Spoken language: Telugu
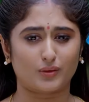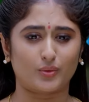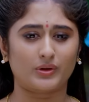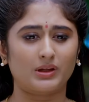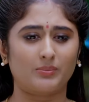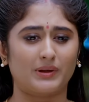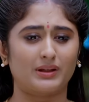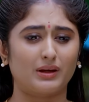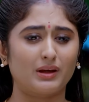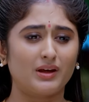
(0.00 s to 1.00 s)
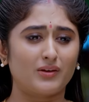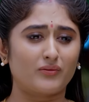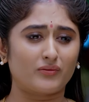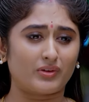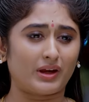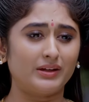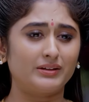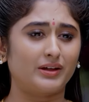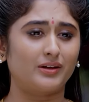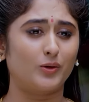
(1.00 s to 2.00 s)
గుండెల మీద
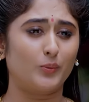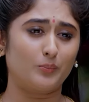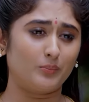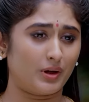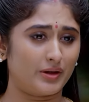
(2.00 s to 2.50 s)
వెయ్యి టన్నుల